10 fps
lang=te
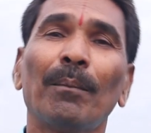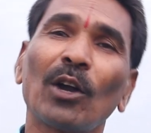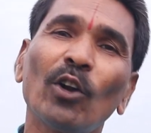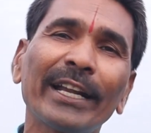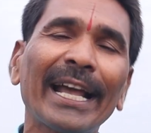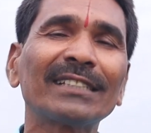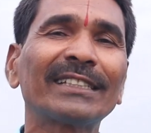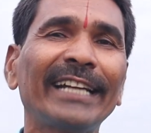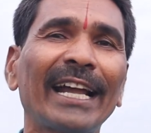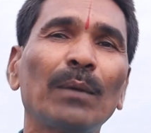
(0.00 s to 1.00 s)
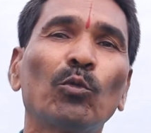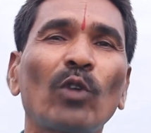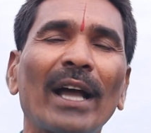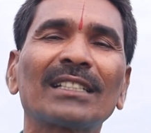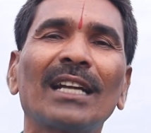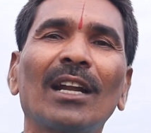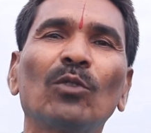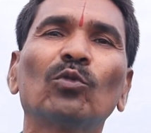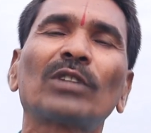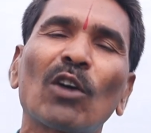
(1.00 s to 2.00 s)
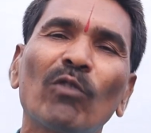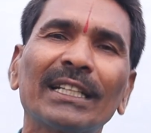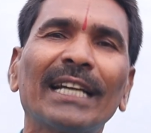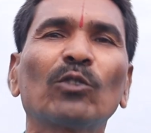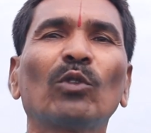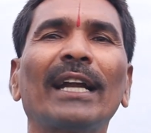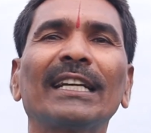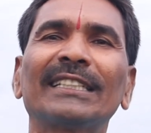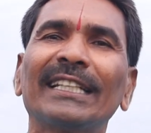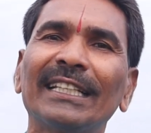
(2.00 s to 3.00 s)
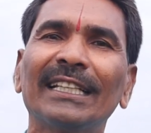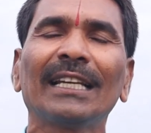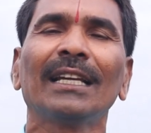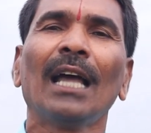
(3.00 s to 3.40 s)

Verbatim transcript: మరో డ్యాస్ త్రీ అనే మూడు అక్షరాలను తక్కువ జాతి కులానికి చెందింది